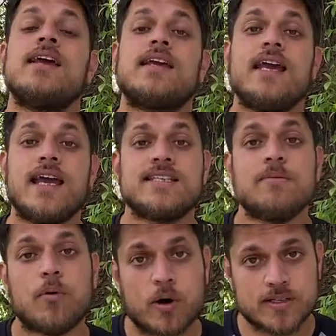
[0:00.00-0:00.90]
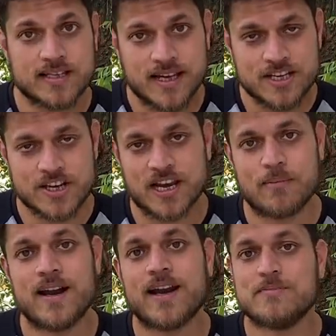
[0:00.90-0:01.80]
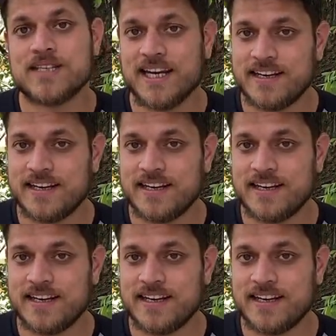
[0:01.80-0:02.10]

कि ऐसे बहुत सारे शालीमार नाम से